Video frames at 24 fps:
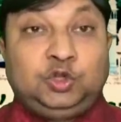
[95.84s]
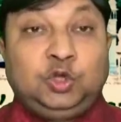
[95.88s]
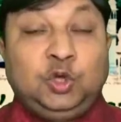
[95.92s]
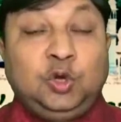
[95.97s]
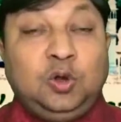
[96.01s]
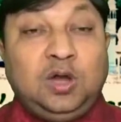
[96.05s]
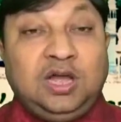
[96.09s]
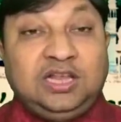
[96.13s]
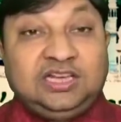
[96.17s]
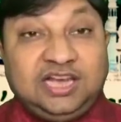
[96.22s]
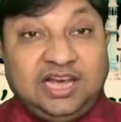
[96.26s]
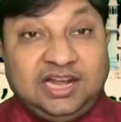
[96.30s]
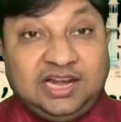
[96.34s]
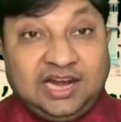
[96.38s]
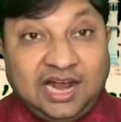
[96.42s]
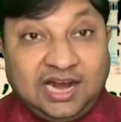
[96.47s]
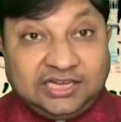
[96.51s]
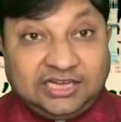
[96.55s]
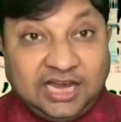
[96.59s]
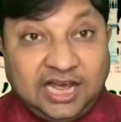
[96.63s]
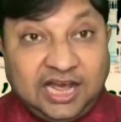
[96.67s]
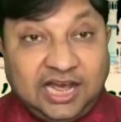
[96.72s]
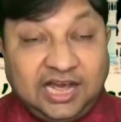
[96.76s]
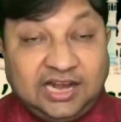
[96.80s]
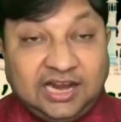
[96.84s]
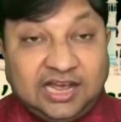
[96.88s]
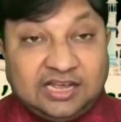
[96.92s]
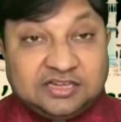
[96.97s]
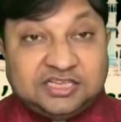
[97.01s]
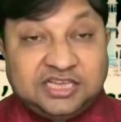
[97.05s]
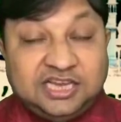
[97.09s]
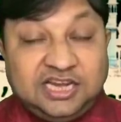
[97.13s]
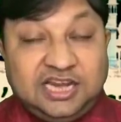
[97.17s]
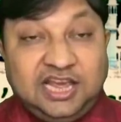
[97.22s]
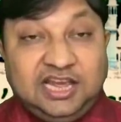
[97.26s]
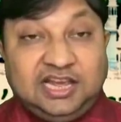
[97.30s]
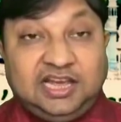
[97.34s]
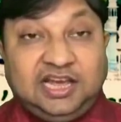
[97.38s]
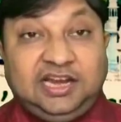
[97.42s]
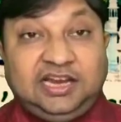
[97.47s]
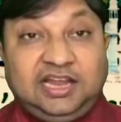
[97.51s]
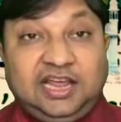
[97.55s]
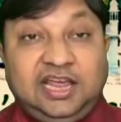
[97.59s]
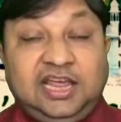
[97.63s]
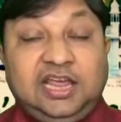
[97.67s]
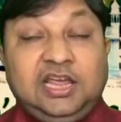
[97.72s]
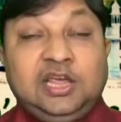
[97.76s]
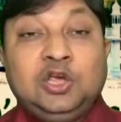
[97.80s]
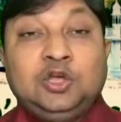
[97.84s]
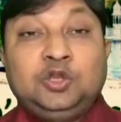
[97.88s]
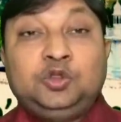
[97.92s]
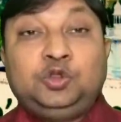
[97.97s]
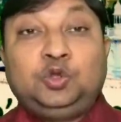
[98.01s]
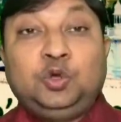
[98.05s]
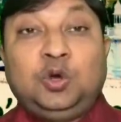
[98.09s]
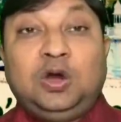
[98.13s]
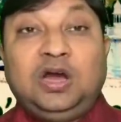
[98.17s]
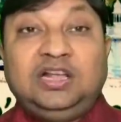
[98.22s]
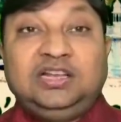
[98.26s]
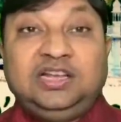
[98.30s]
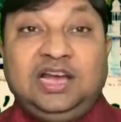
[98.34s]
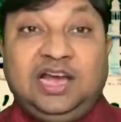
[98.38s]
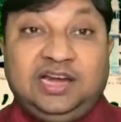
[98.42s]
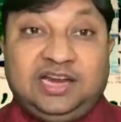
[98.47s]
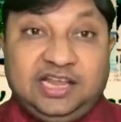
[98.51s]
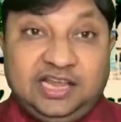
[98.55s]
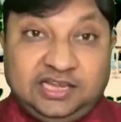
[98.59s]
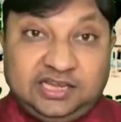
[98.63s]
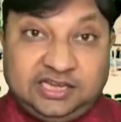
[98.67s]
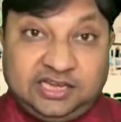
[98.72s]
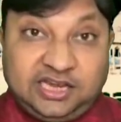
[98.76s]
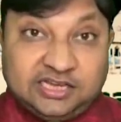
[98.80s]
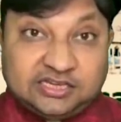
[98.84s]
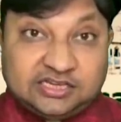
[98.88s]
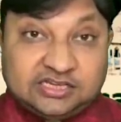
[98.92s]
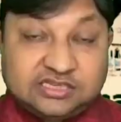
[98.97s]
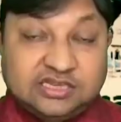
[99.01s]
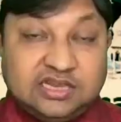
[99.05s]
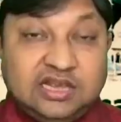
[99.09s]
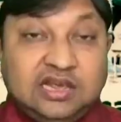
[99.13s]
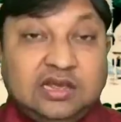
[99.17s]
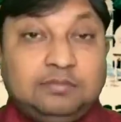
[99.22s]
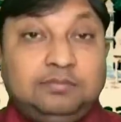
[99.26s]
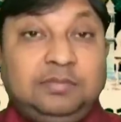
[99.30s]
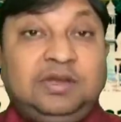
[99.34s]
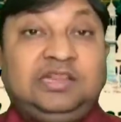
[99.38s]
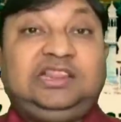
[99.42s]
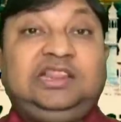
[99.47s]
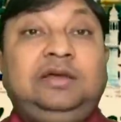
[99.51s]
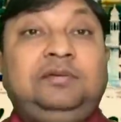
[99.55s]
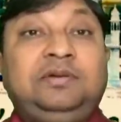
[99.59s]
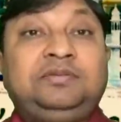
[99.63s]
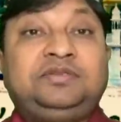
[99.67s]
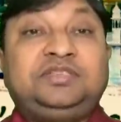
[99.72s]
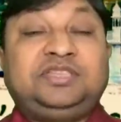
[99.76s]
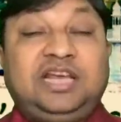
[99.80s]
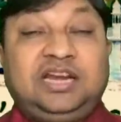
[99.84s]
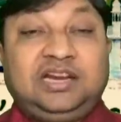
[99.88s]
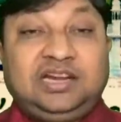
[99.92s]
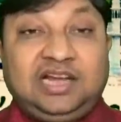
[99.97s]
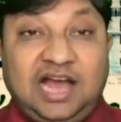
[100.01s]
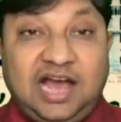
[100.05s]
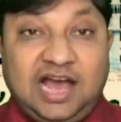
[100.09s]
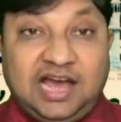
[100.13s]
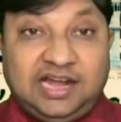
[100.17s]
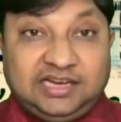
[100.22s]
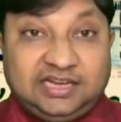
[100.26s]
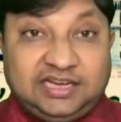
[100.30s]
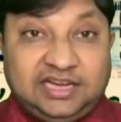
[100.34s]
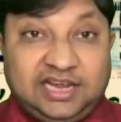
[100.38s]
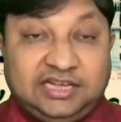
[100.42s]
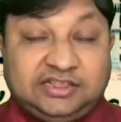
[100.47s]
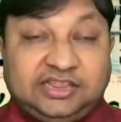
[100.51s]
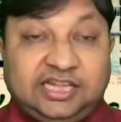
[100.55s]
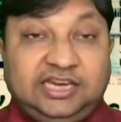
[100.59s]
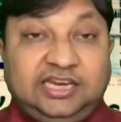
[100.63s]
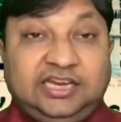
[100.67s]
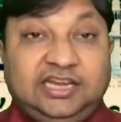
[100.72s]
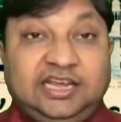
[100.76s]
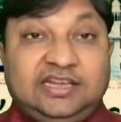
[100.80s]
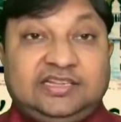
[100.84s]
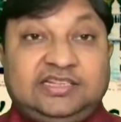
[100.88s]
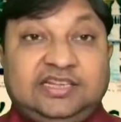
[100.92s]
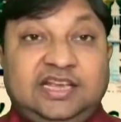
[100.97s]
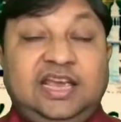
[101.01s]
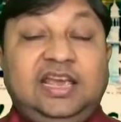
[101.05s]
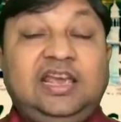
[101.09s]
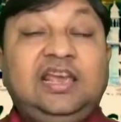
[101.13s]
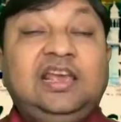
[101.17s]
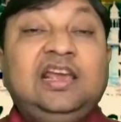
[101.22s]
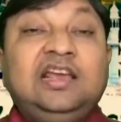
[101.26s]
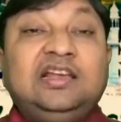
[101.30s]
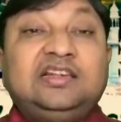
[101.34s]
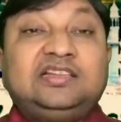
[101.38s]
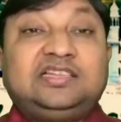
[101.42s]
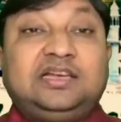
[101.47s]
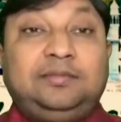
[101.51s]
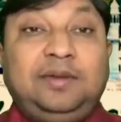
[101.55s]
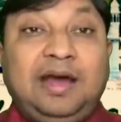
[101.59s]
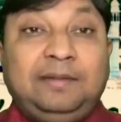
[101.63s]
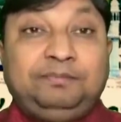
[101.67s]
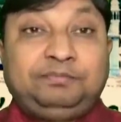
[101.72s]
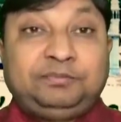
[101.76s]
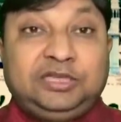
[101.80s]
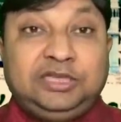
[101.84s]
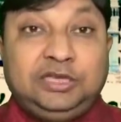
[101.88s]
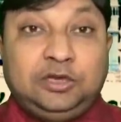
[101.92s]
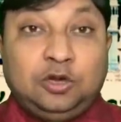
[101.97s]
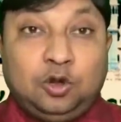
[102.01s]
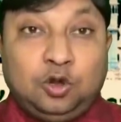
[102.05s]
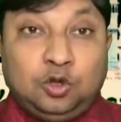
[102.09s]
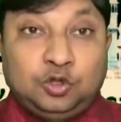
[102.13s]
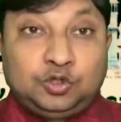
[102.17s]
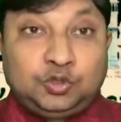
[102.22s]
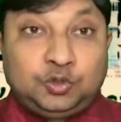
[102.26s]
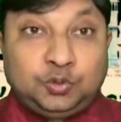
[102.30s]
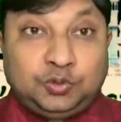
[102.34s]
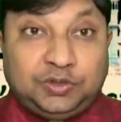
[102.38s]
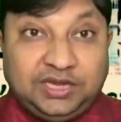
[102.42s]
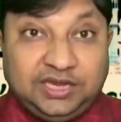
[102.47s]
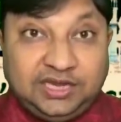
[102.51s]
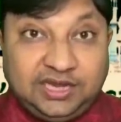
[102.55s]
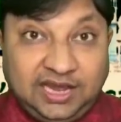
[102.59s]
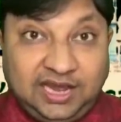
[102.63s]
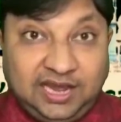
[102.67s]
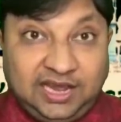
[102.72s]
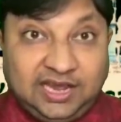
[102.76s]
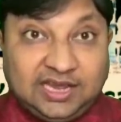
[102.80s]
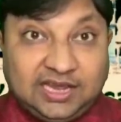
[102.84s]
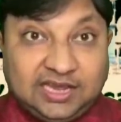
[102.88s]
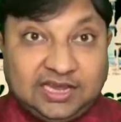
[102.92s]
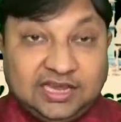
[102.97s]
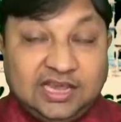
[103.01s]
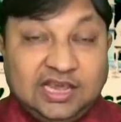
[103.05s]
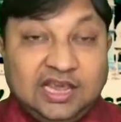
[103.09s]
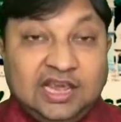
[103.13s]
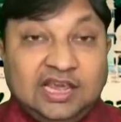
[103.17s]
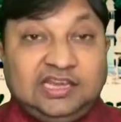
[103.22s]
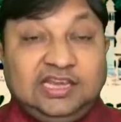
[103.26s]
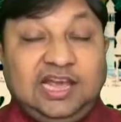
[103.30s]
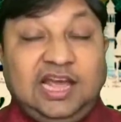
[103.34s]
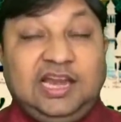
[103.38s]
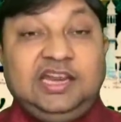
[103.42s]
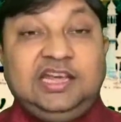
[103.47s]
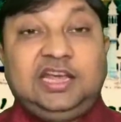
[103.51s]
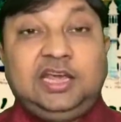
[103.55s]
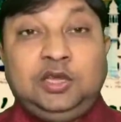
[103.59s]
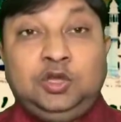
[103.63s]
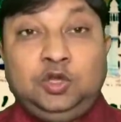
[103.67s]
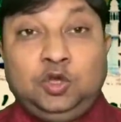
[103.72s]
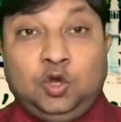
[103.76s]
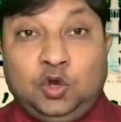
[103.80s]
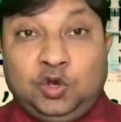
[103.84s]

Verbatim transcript: 2018 से लेकर के 2021 मतलब अब सरकार की एक तरीके से समाप्ति हो चुकी है यानी कि